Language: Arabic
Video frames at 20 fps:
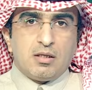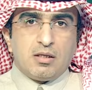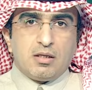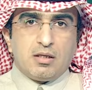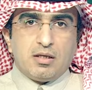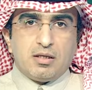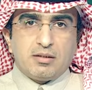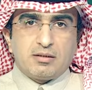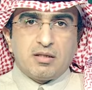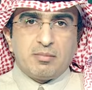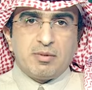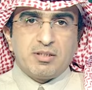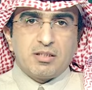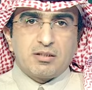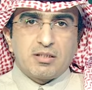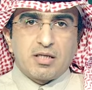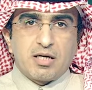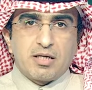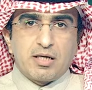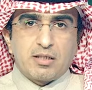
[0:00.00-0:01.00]

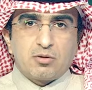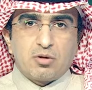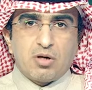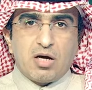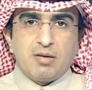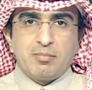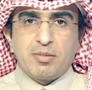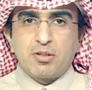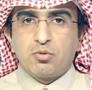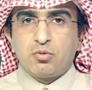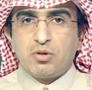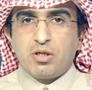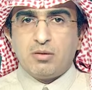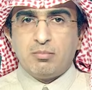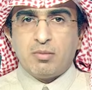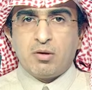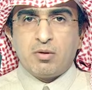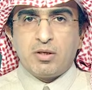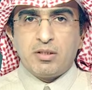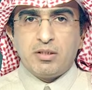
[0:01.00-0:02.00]
اعتمدت الهيئة العامة
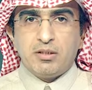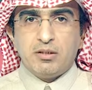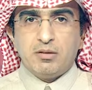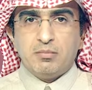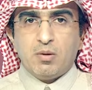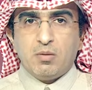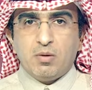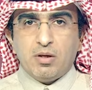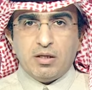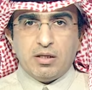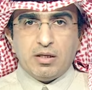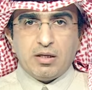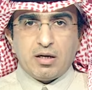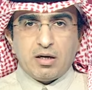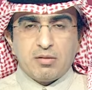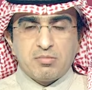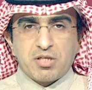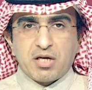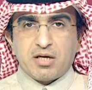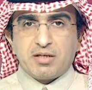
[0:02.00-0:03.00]
للموانئ موانئ
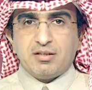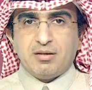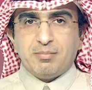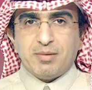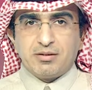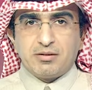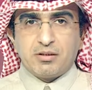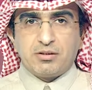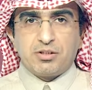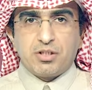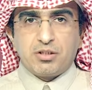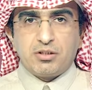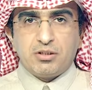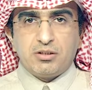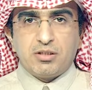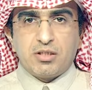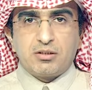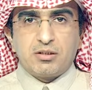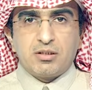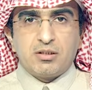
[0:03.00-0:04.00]
خمس خدمات
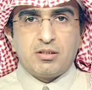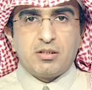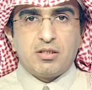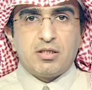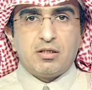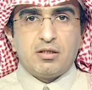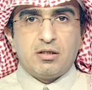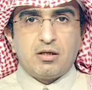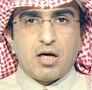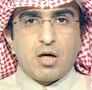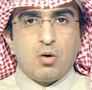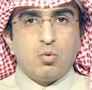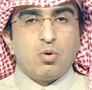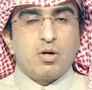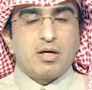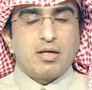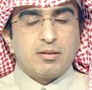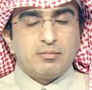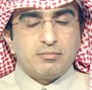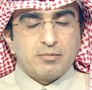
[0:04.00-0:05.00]
جديدة أو
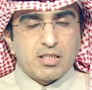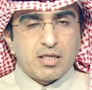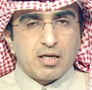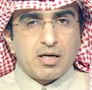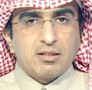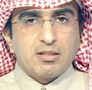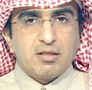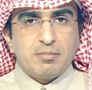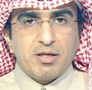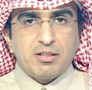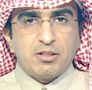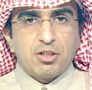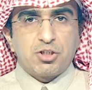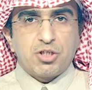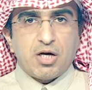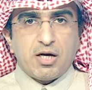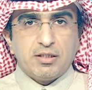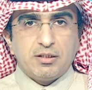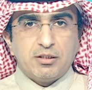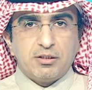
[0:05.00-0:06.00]
خمس خدمات
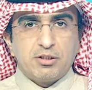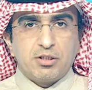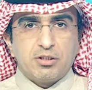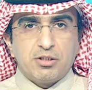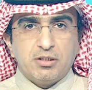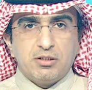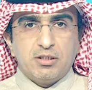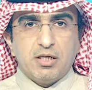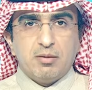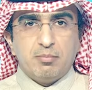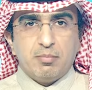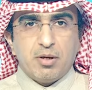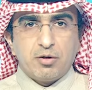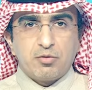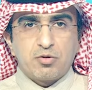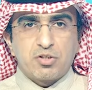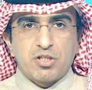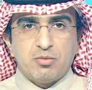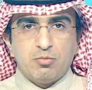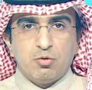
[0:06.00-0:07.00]
شحن جديدة ما
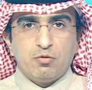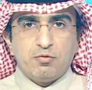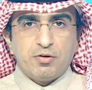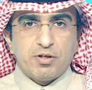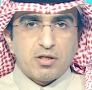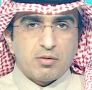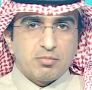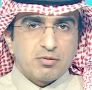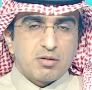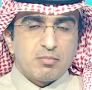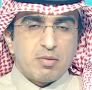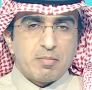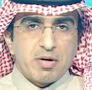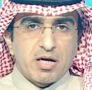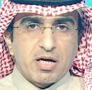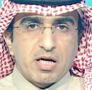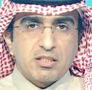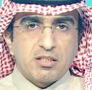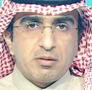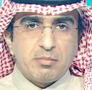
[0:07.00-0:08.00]
يسهم في ربط
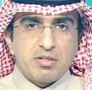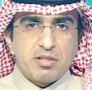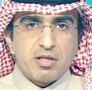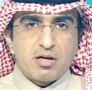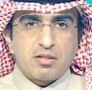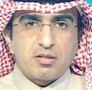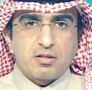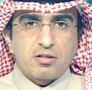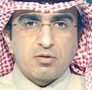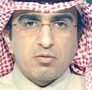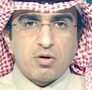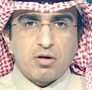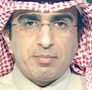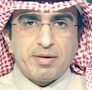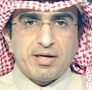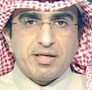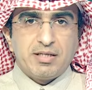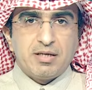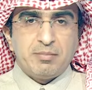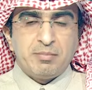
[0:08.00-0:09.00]
المملكة ب
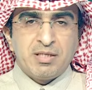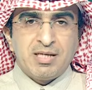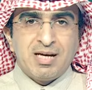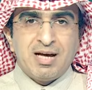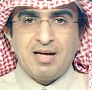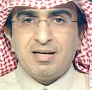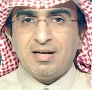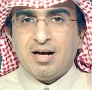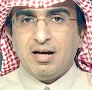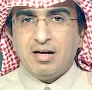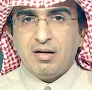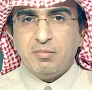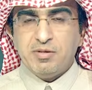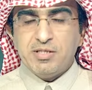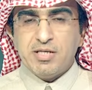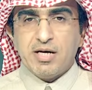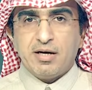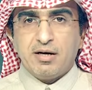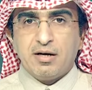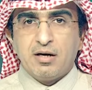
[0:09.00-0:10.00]
43 ميناء
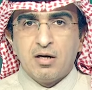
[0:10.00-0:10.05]
عالميا